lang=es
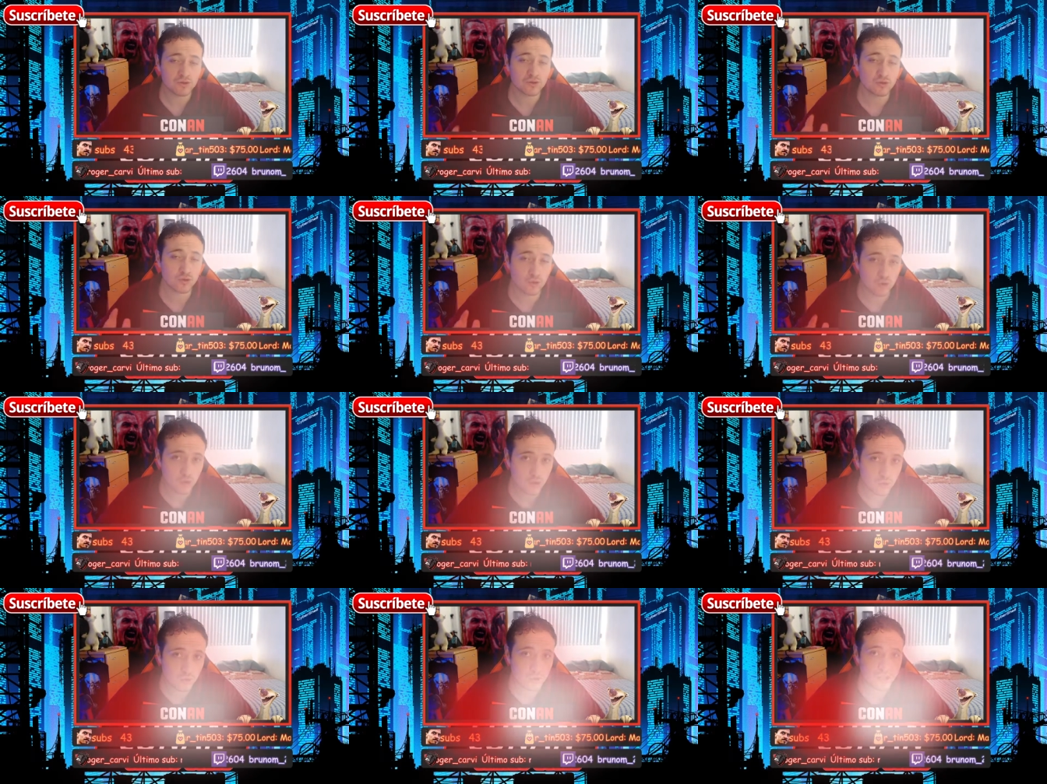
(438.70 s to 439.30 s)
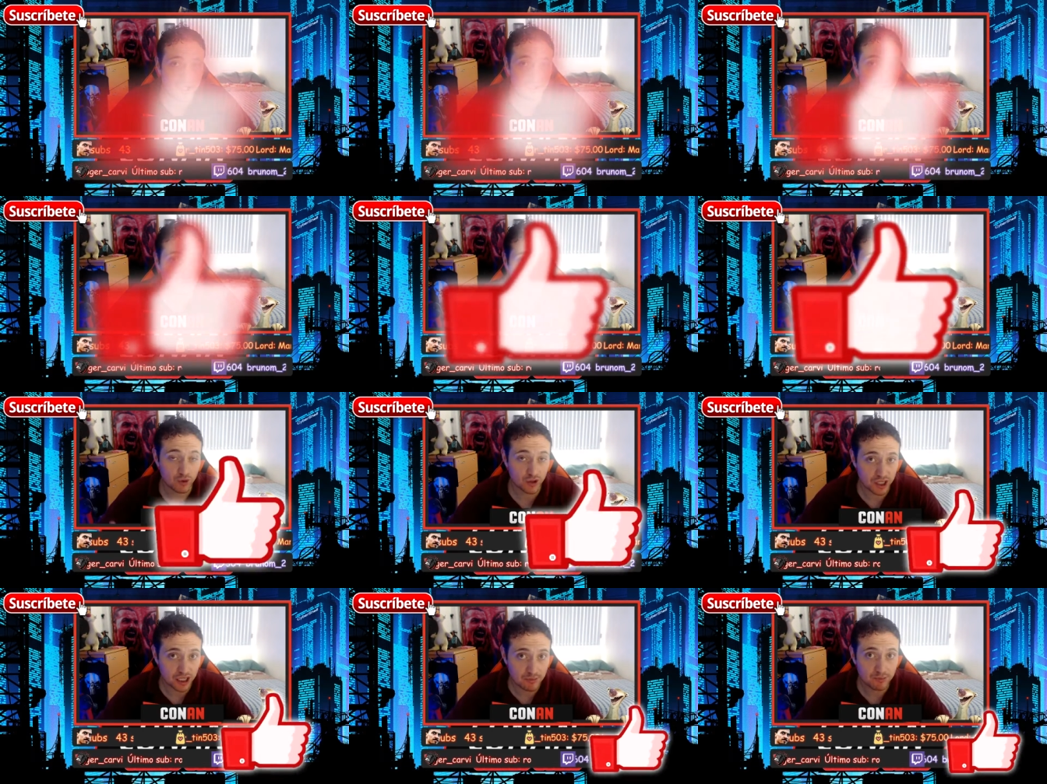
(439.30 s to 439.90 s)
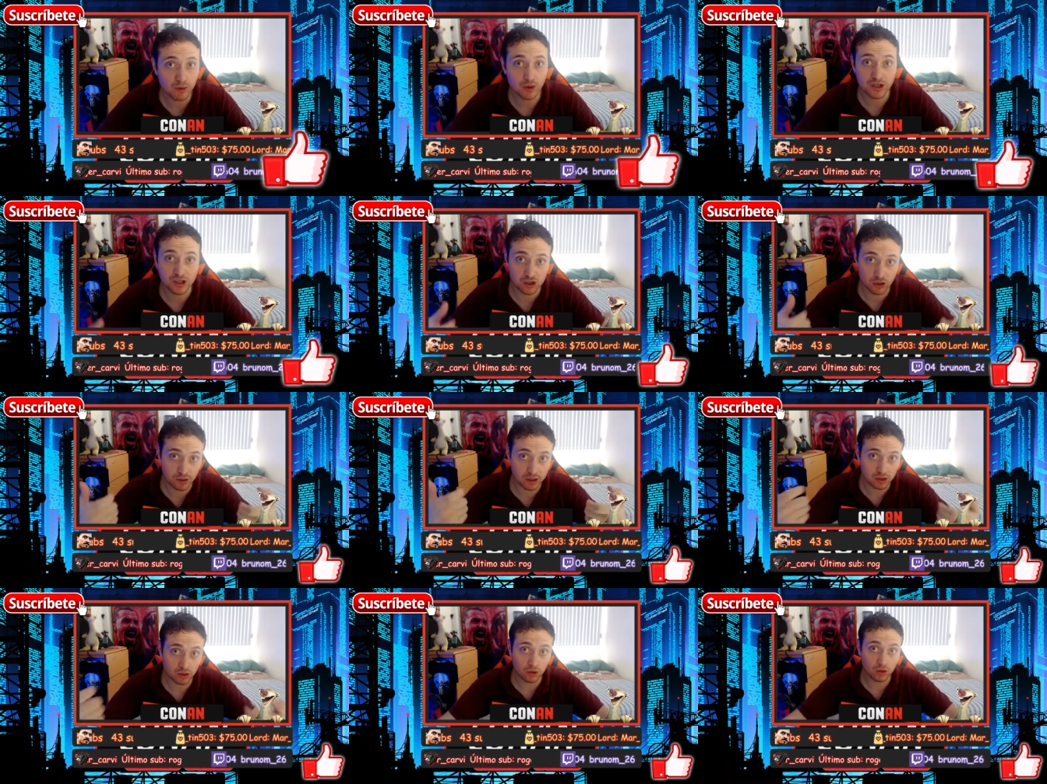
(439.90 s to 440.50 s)
nuestro club y nuestro equipo y
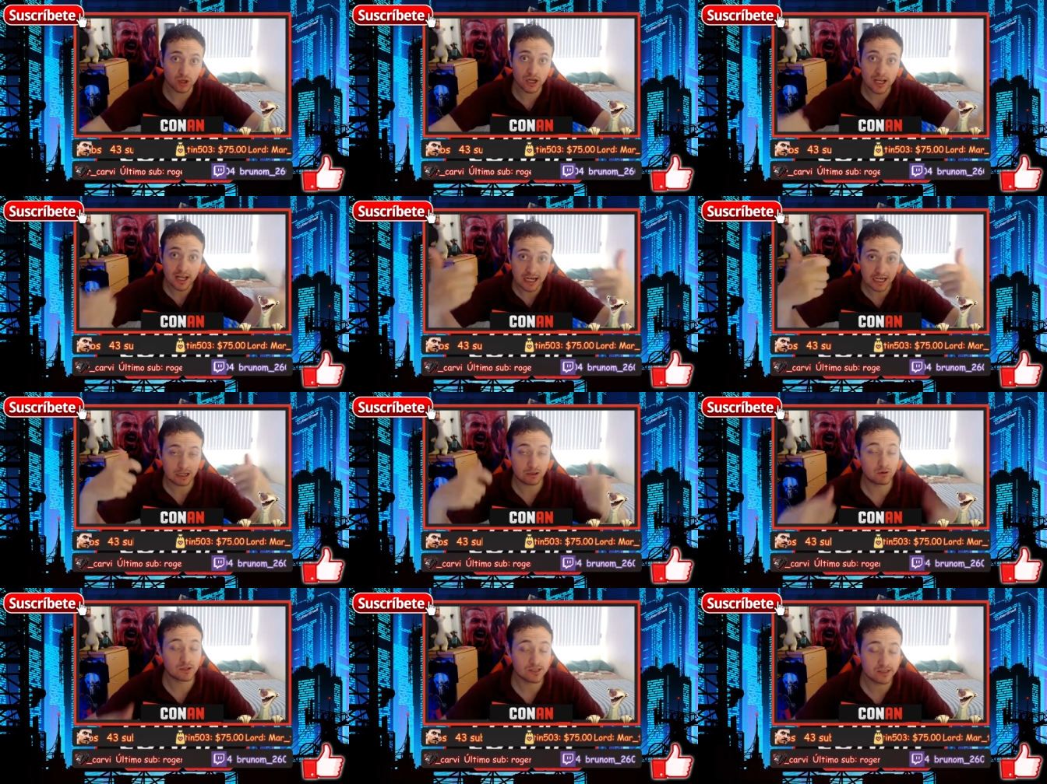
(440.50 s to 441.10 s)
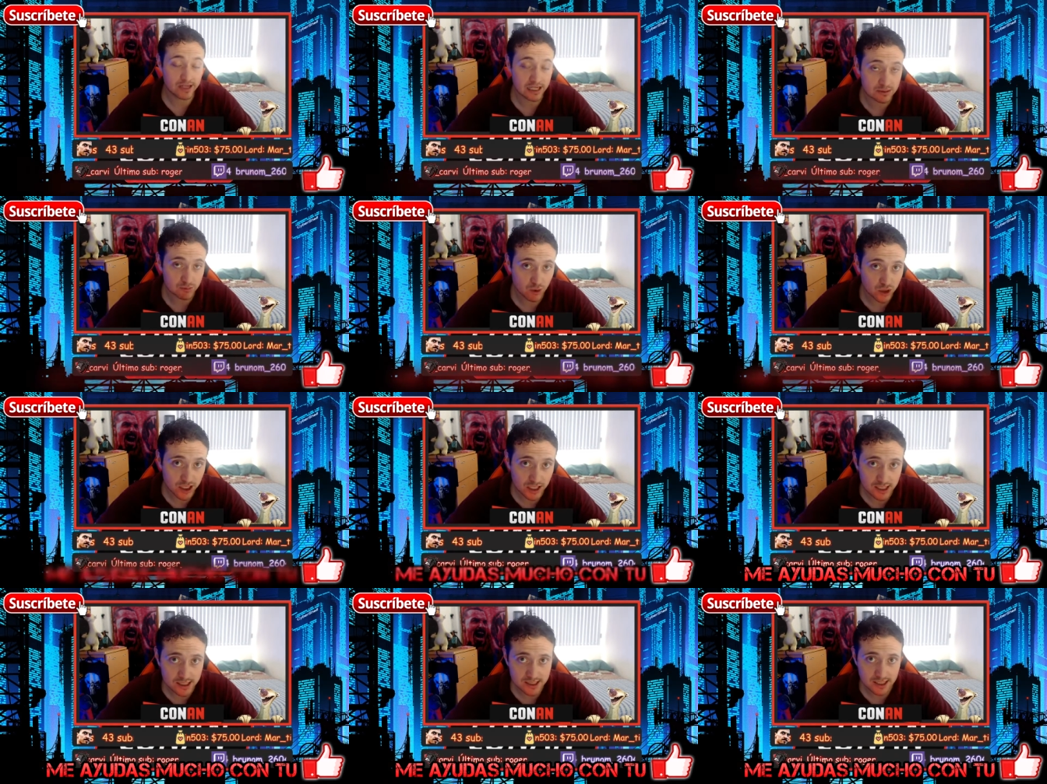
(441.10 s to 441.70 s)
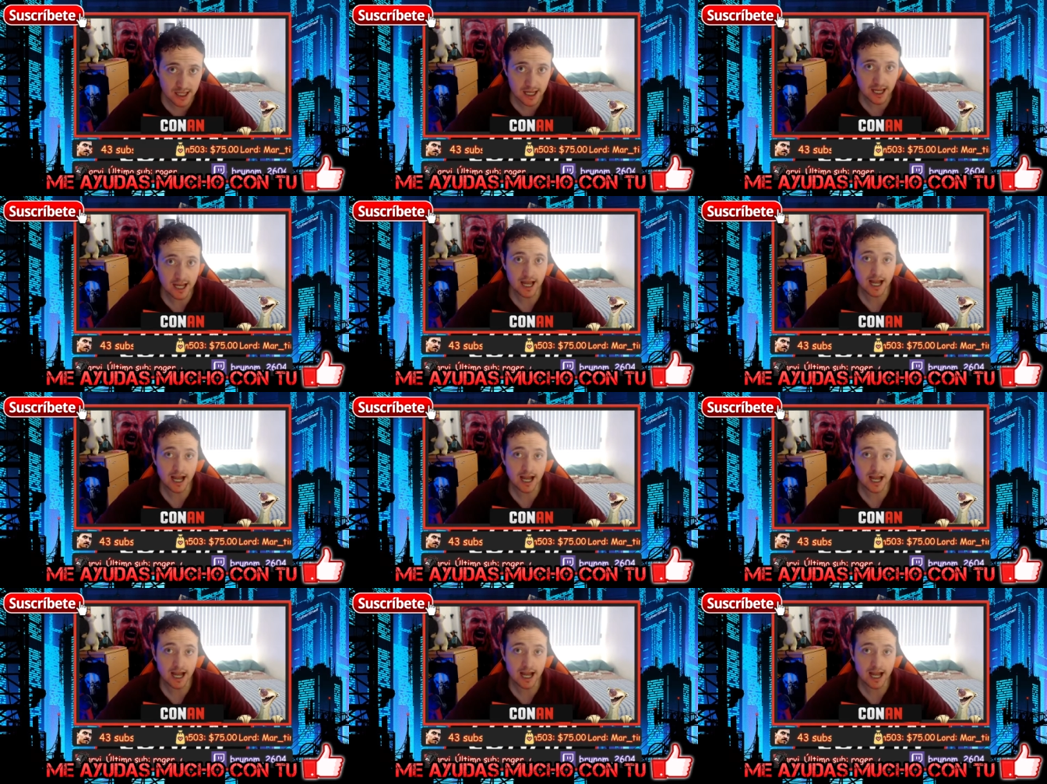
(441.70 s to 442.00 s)
sobre todo nuestras monedas